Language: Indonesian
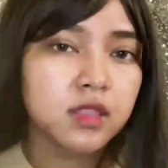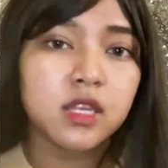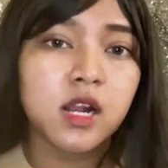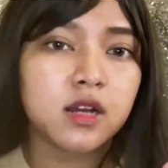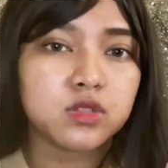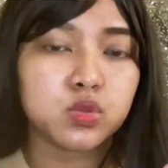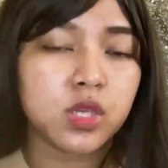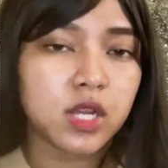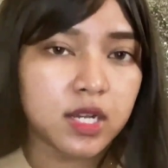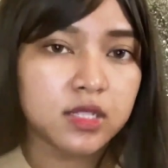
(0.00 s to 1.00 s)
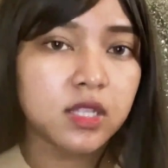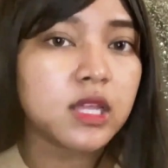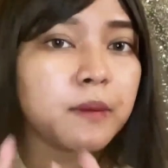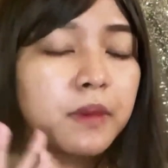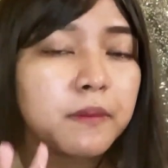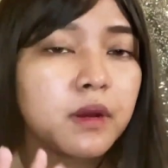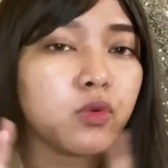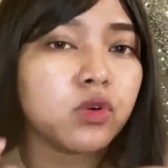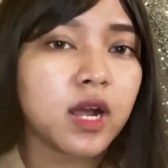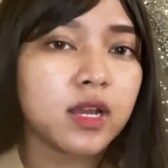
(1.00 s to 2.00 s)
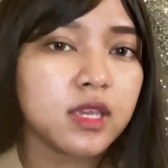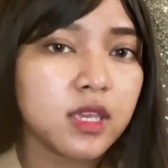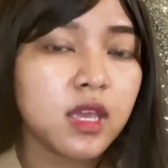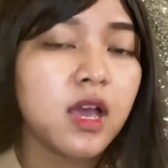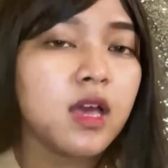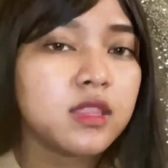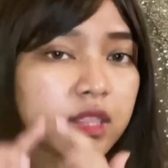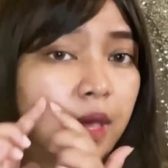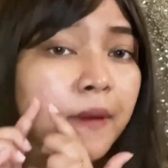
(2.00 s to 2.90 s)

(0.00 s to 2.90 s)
tidak langsung hilang tetapi mengurangi tetap